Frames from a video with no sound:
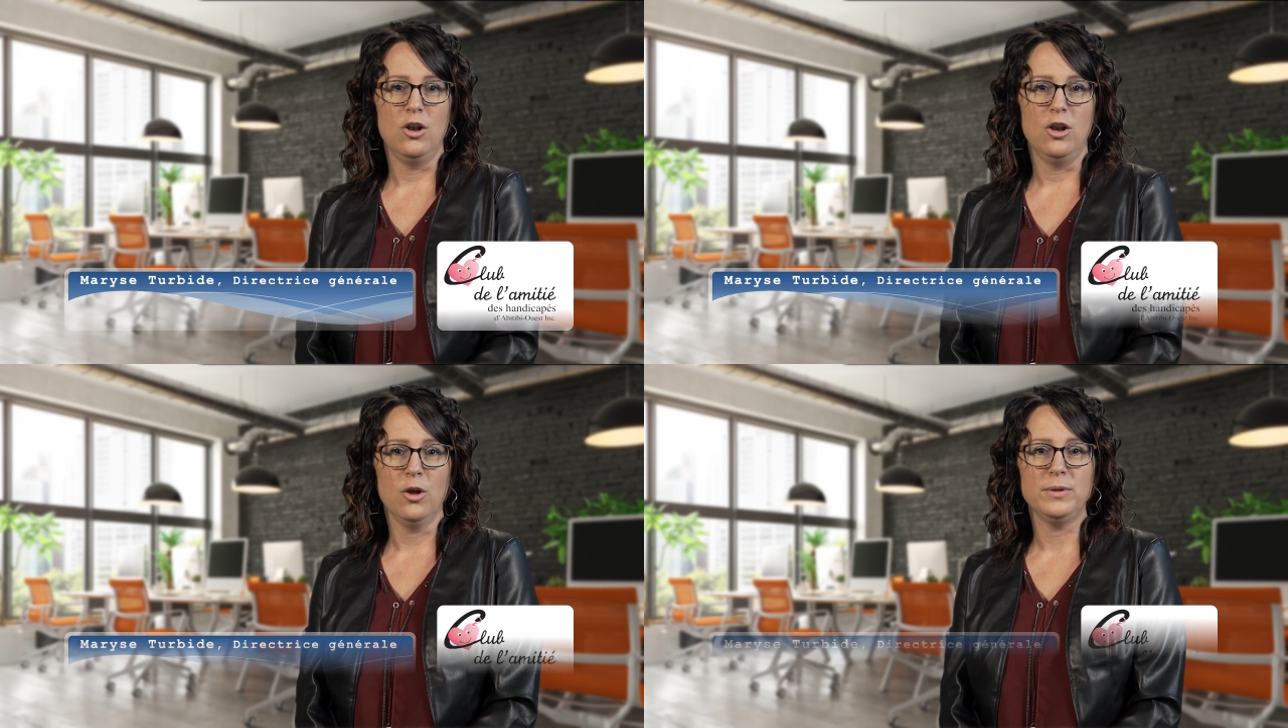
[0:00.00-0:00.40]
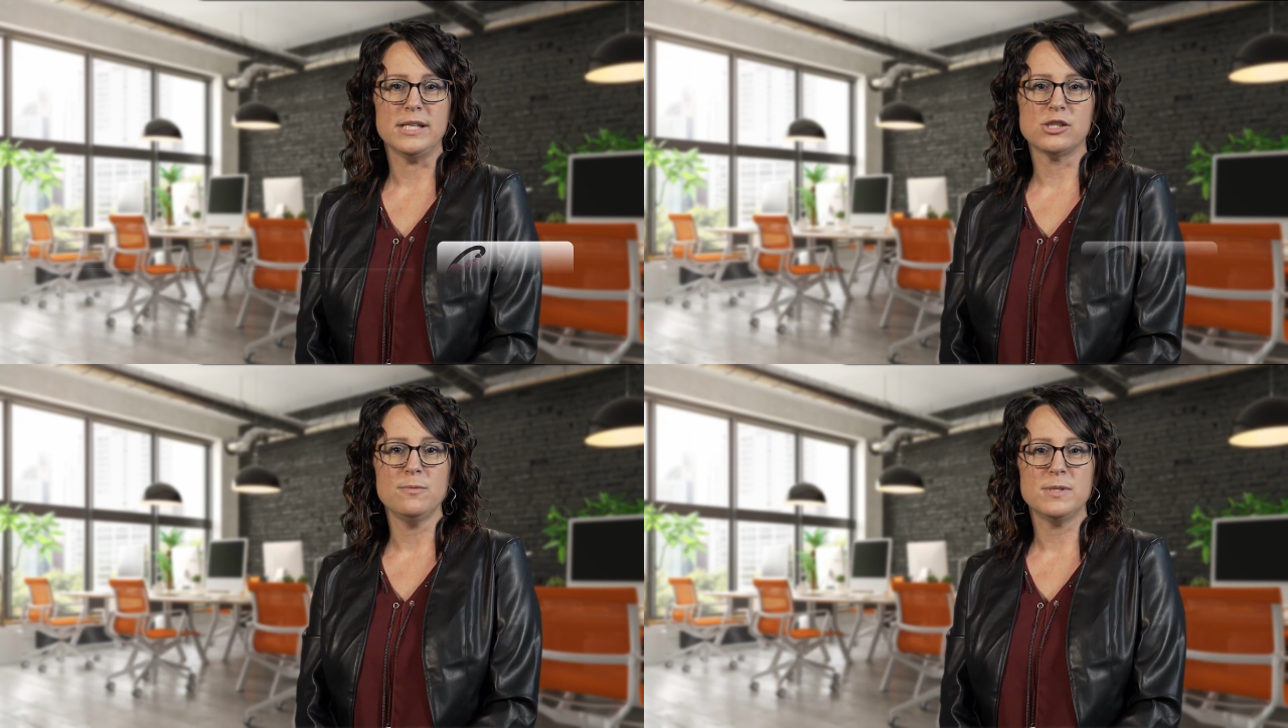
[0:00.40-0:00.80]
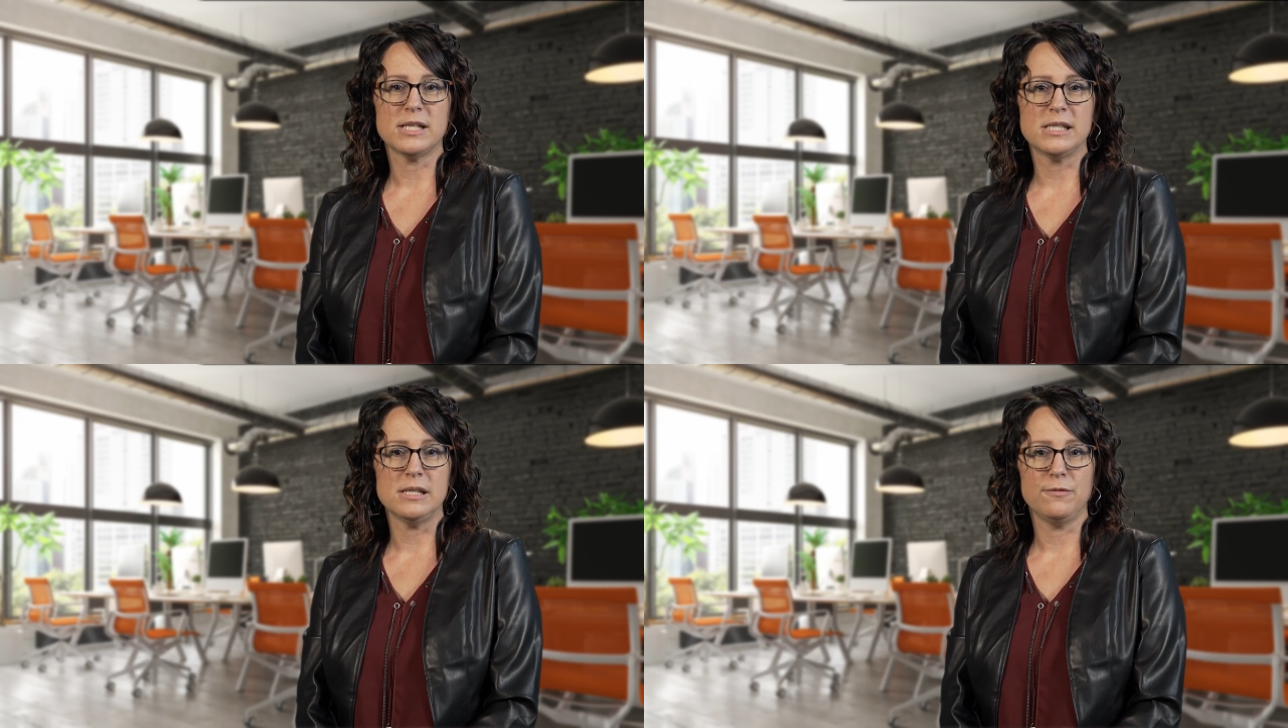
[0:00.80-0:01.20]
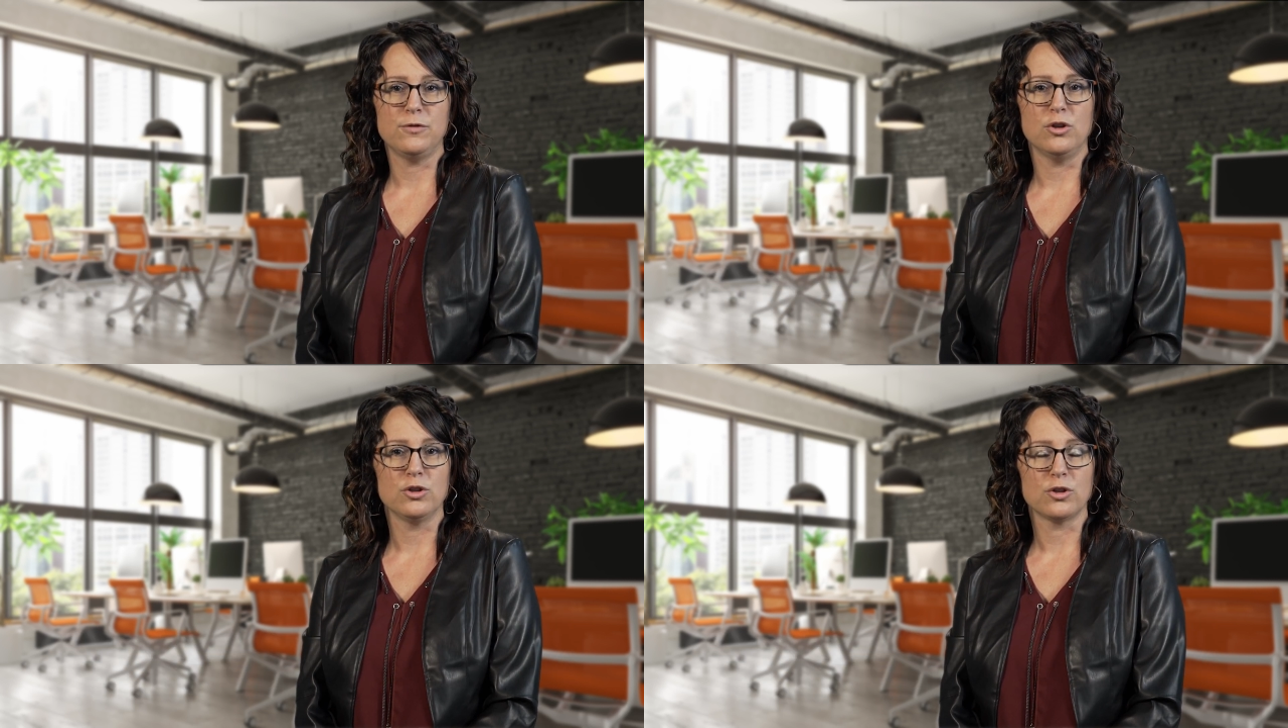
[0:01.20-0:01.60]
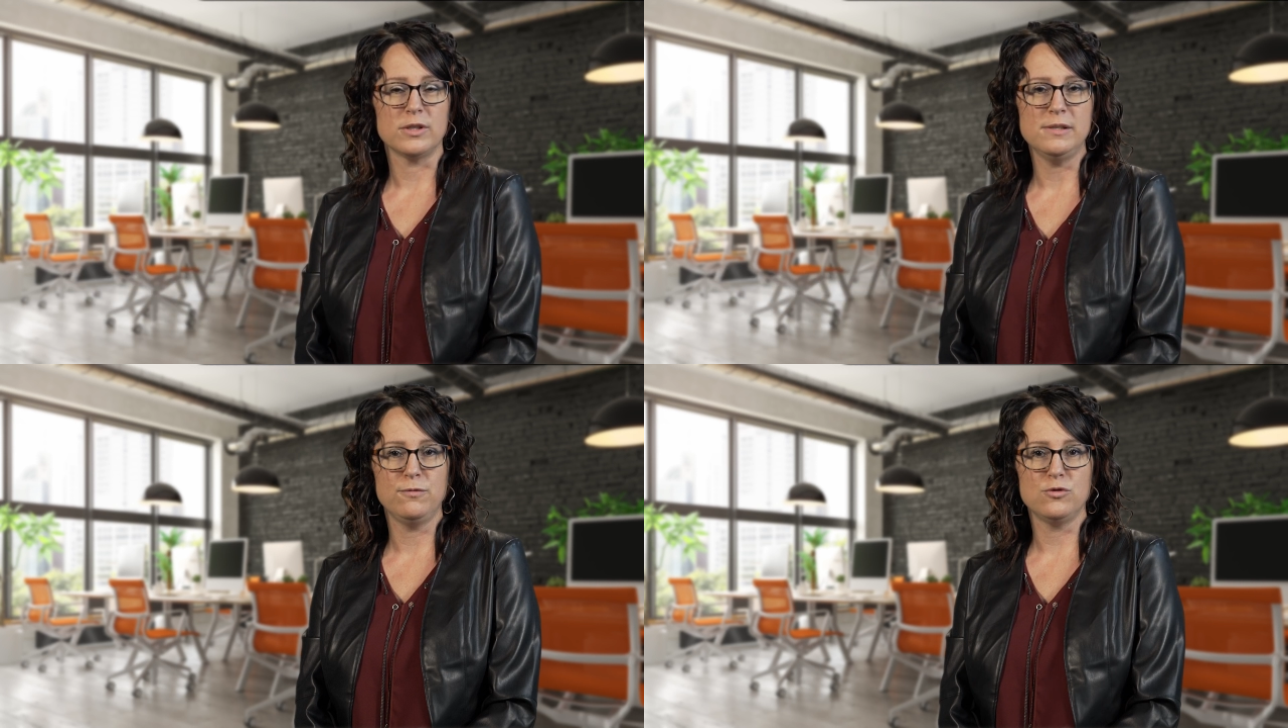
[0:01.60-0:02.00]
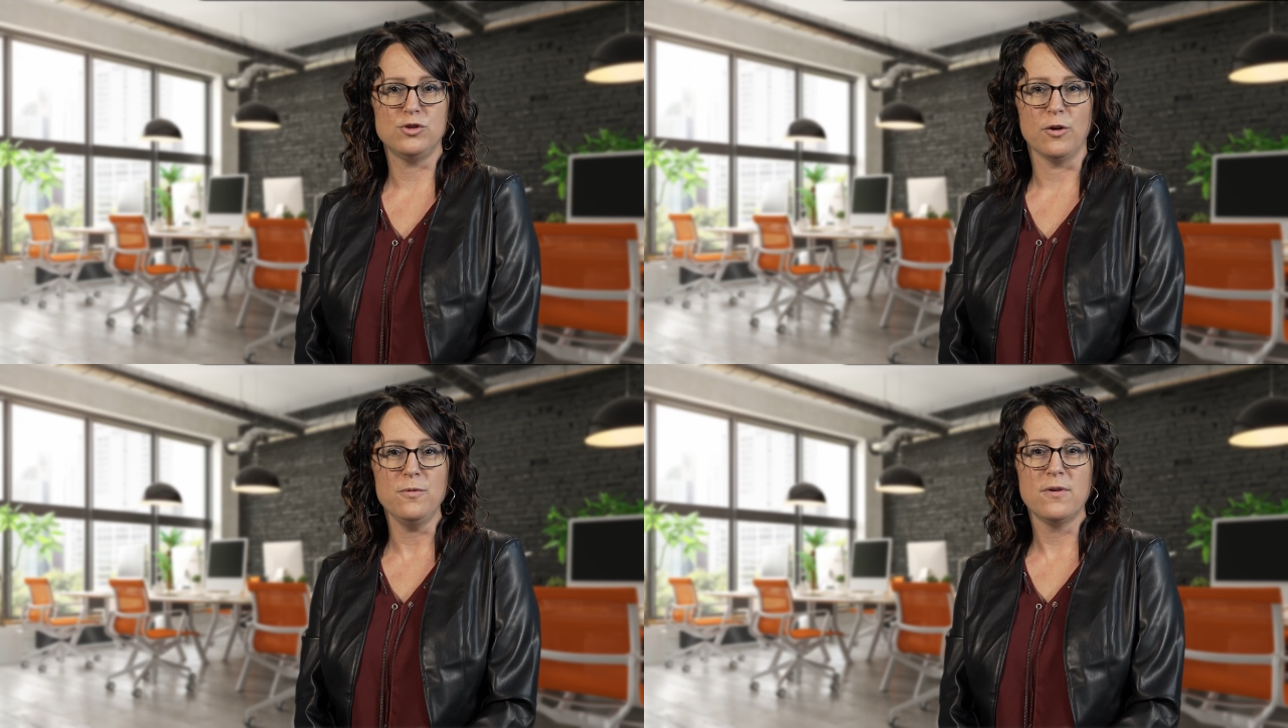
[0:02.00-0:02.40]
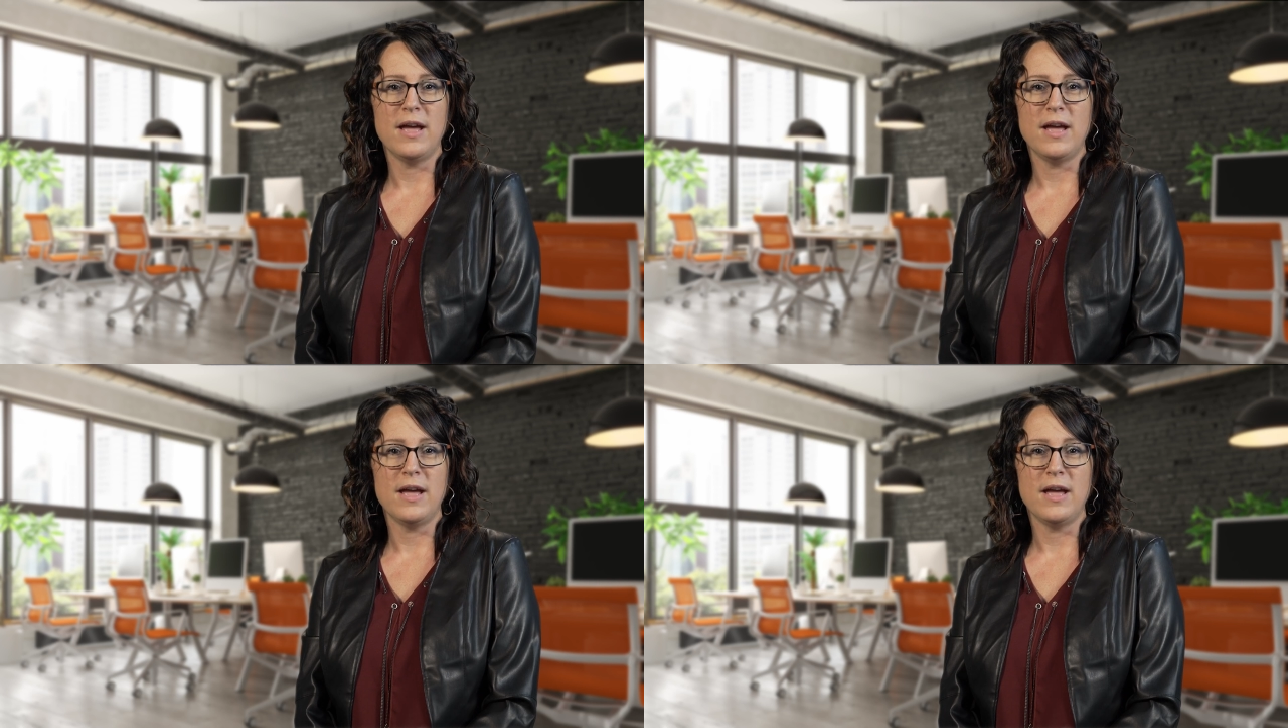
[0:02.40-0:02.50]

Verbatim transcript: L'un des objectifs de notre diffusion